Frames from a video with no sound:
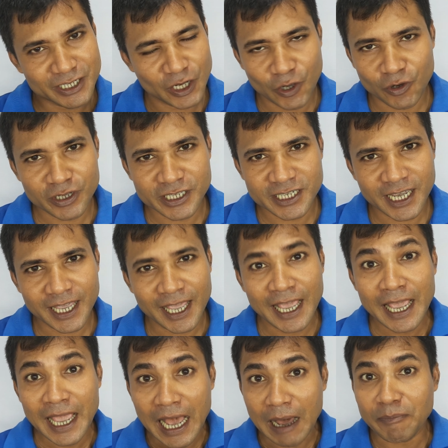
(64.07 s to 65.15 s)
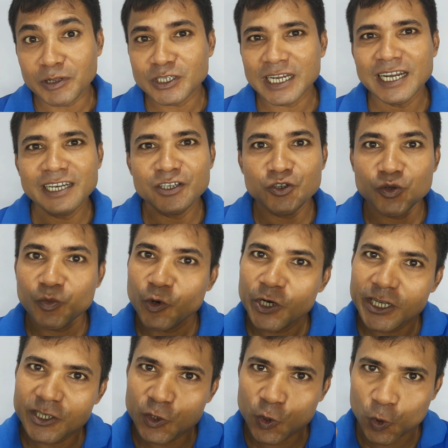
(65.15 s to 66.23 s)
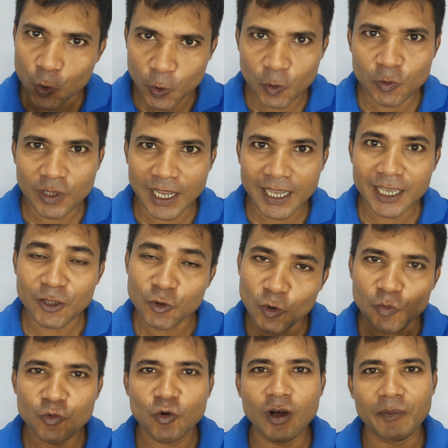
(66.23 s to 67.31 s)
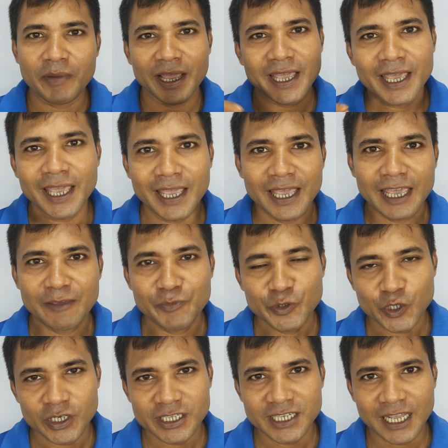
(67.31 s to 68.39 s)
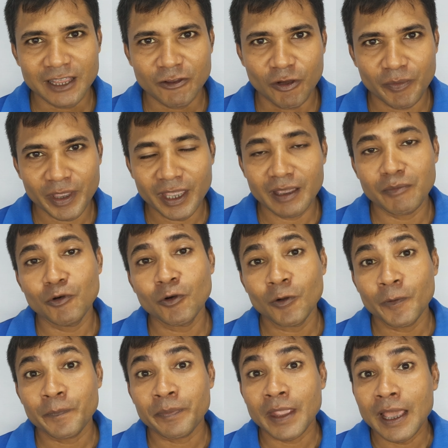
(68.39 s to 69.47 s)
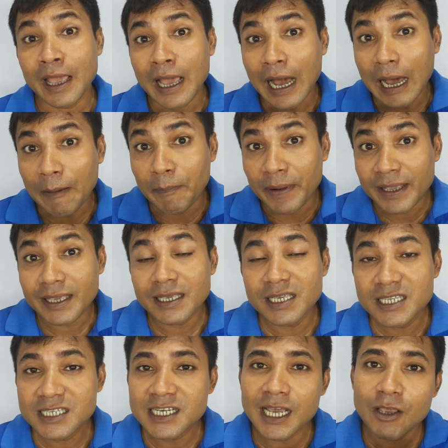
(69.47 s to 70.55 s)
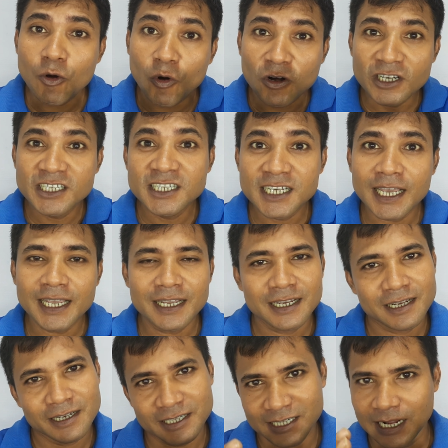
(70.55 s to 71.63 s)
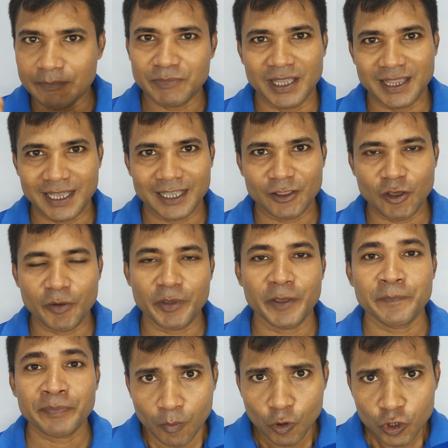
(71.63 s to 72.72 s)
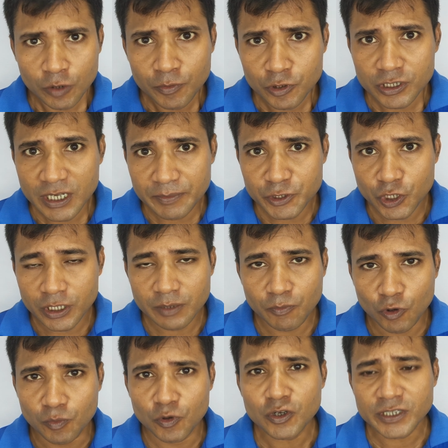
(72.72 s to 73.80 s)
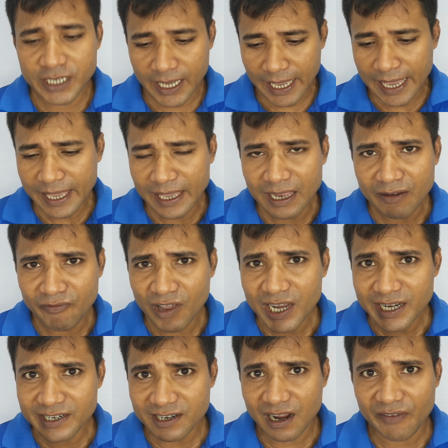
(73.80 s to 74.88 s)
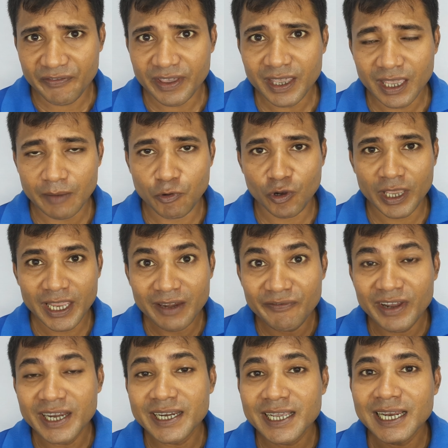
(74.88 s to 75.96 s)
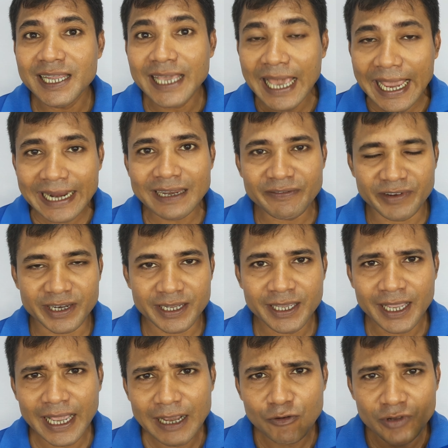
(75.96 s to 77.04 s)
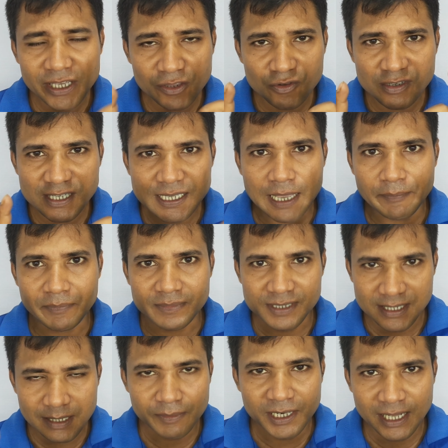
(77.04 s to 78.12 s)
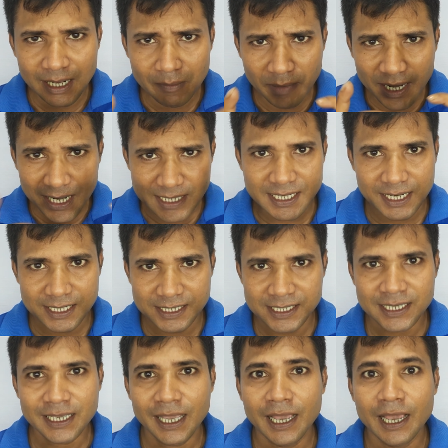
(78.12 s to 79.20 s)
ইচ্ছায় অনিচ্ছায় আপনার চ্যানেলটি যদি মনিটাইজেশন হয়েও থাকে তবুও আপনাকে এই বিষয়টি জানতে হবে এবং আপনাকে ইচ্ছায় অনিচ্ছায় সাবধান থাকতে হবে প্রথমত যে বিষয়টি বলবো যে এই ইনভ্যালিড ট্রাফিক এবং ইনভ্যালিড ক্লিক অ্যাক্টিভিটি এগুলি কিন্তু সেম সিমিলার বা কাছাকাছি